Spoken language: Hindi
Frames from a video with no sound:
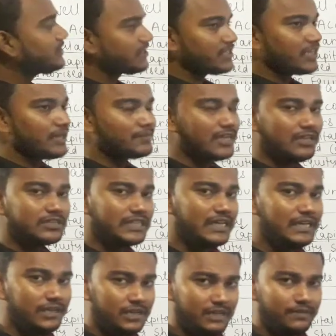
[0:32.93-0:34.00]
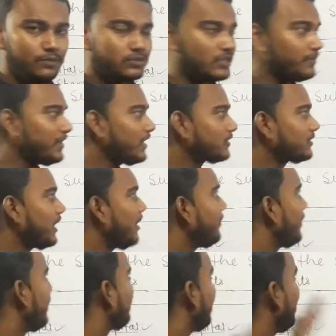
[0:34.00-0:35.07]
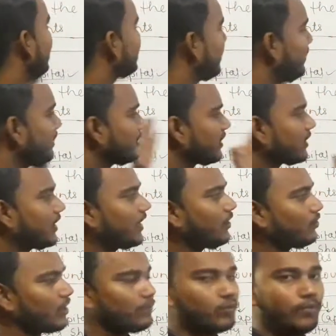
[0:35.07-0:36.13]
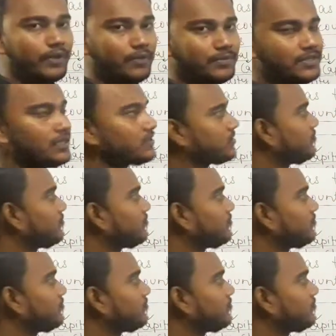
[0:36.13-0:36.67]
जैसा कि आप जानते हैं लिखने में वो समय लगता है मैंने पहले से लिख रखा है और आपको मैं अभी